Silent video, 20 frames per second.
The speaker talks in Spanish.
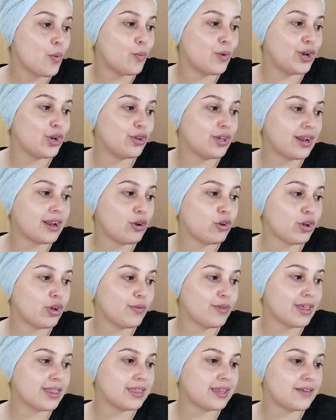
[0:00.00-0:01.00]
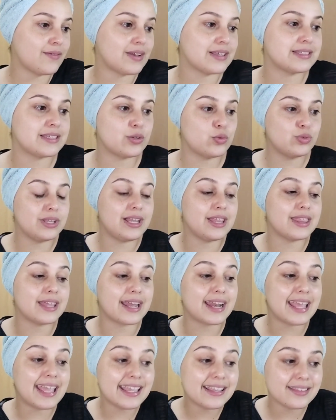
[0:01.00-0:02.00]
Bueno, y ahora lo que voy a hacer va a ser
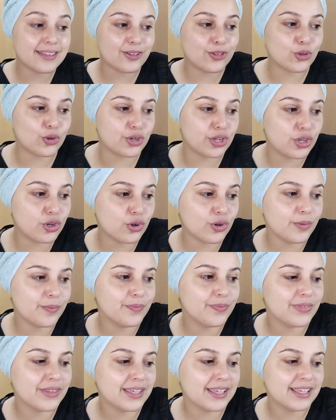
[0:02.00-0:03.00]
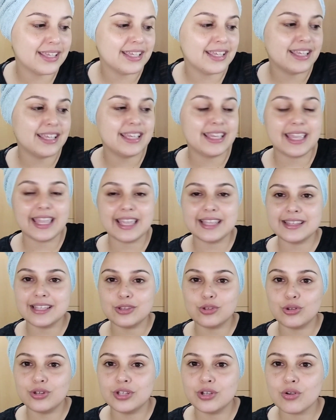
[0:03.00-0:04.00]
utilizar este tónico
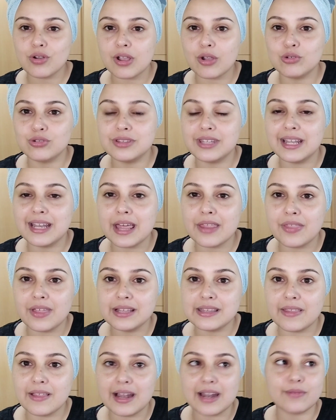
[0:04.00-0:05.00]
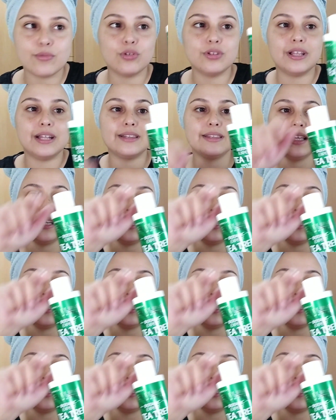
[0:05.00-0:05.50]
este tónico que contiene aceite del árbol del